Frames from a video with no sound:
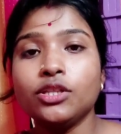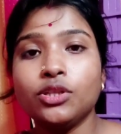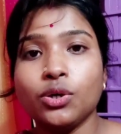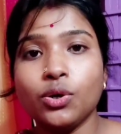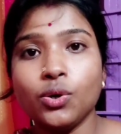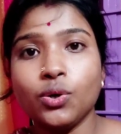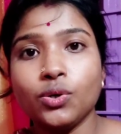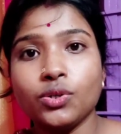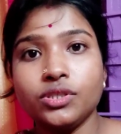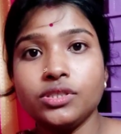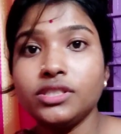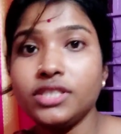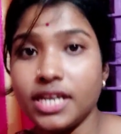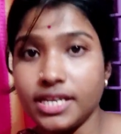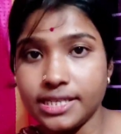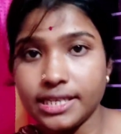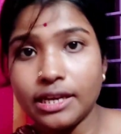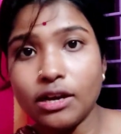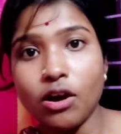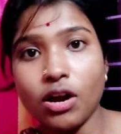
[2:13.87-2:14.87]
তো
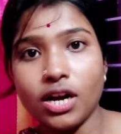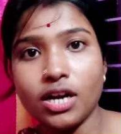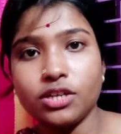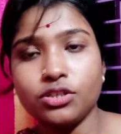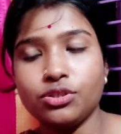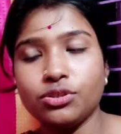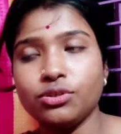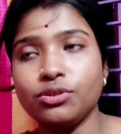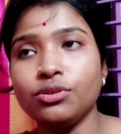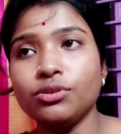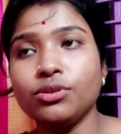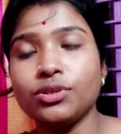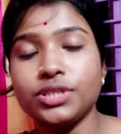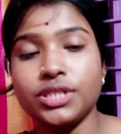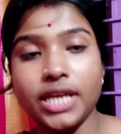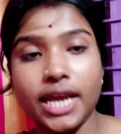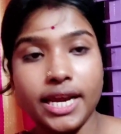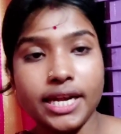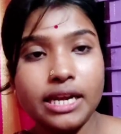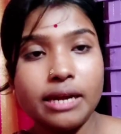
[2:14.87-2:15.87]
ড্রেসিং করার জন্য তো
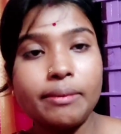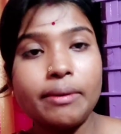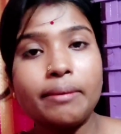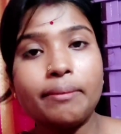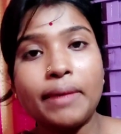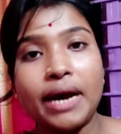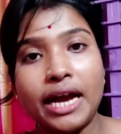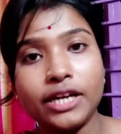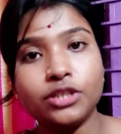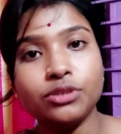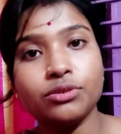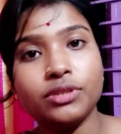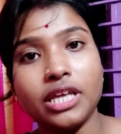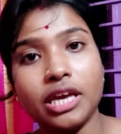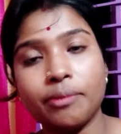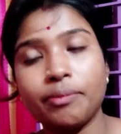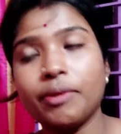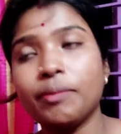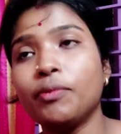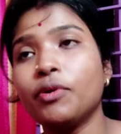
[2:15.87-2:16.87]
সেইটা আমার মা একটু
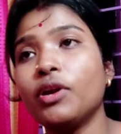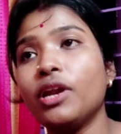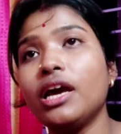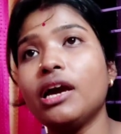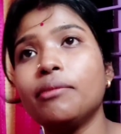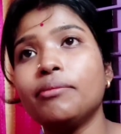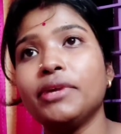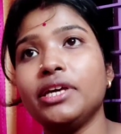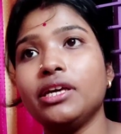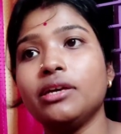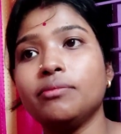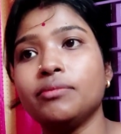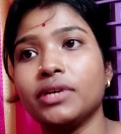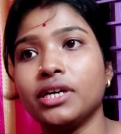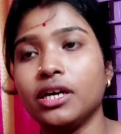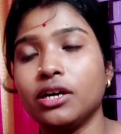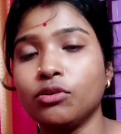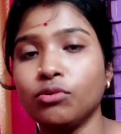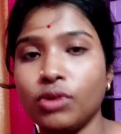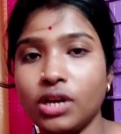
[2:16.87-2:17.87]
দেখবে বলে আমি
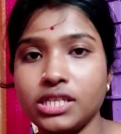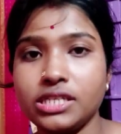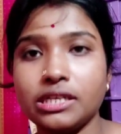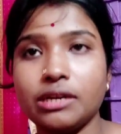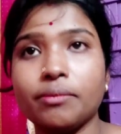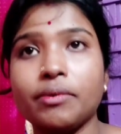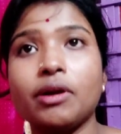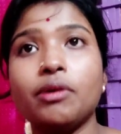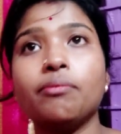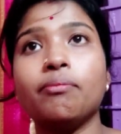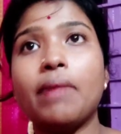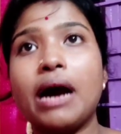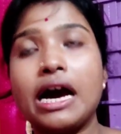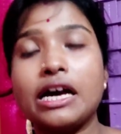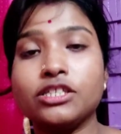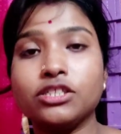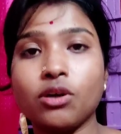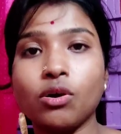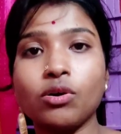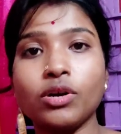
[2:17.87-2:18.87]
খুলেছিলাম কারণ মা
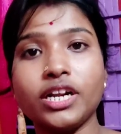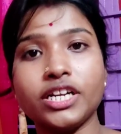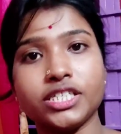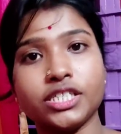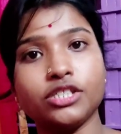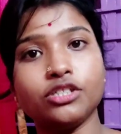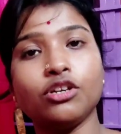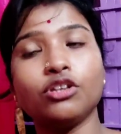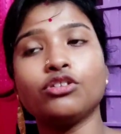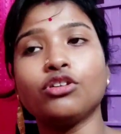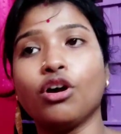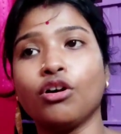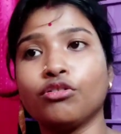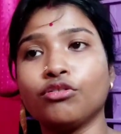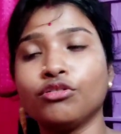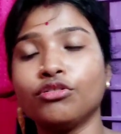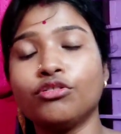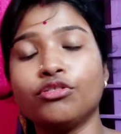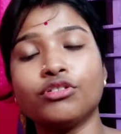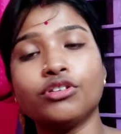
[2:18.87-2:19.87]
যখন এসেছিল
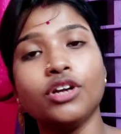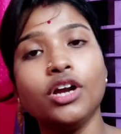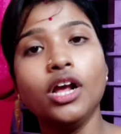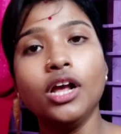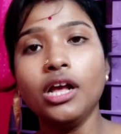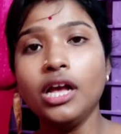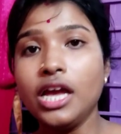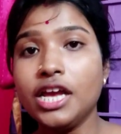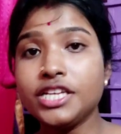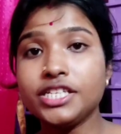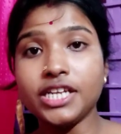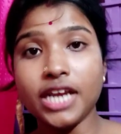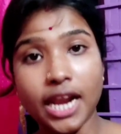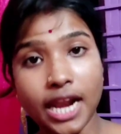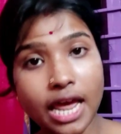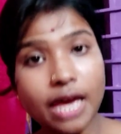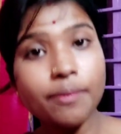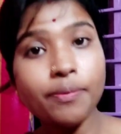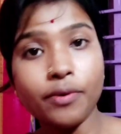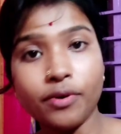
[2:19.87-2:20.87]
তখন ওর
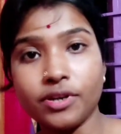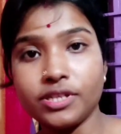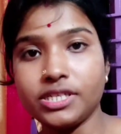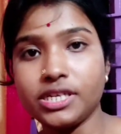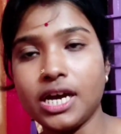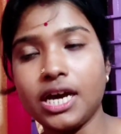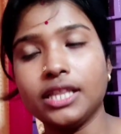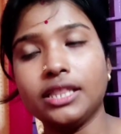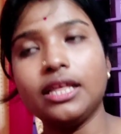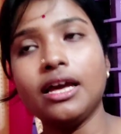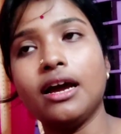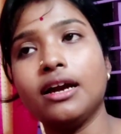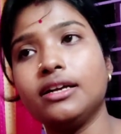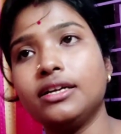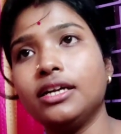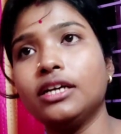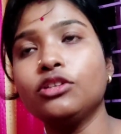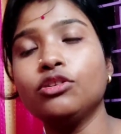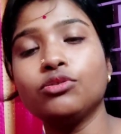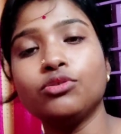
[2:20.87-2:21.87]
সেলাই পড়েছে হাতে
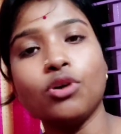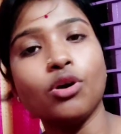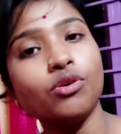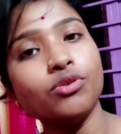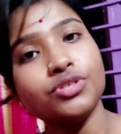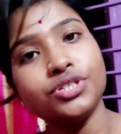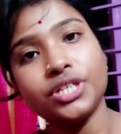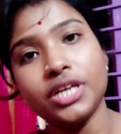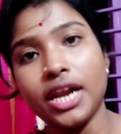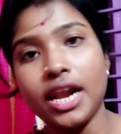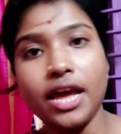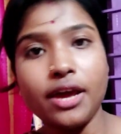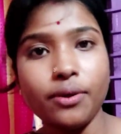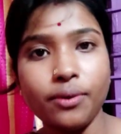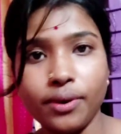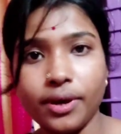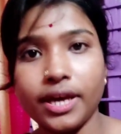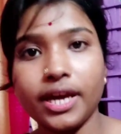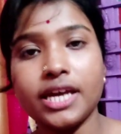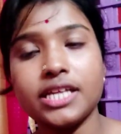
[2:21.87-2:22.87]
আটটা তো তখন সেলাই
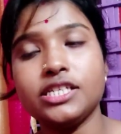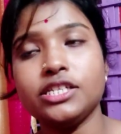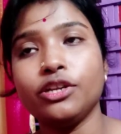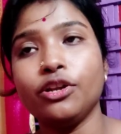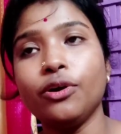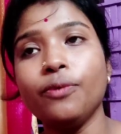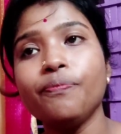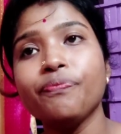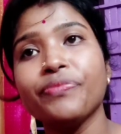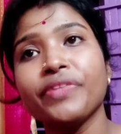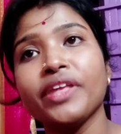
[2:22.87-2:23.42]
হয়ে গেছিলো